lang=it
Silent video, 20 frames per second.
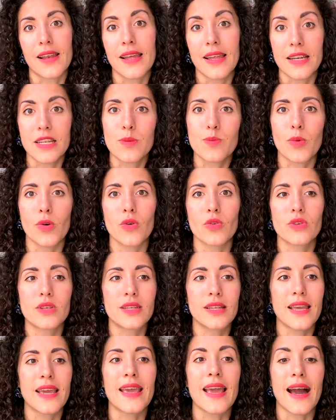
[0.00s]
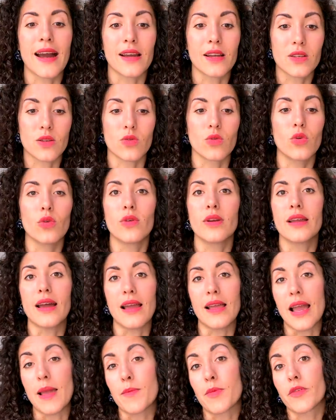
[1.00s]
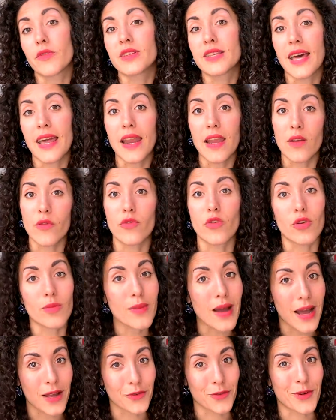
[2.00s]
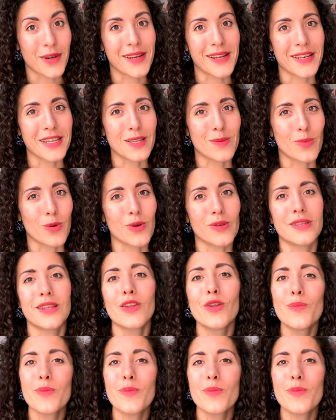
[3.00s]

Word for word: le risposte e anche solo a improvvisare il formato delle risposte.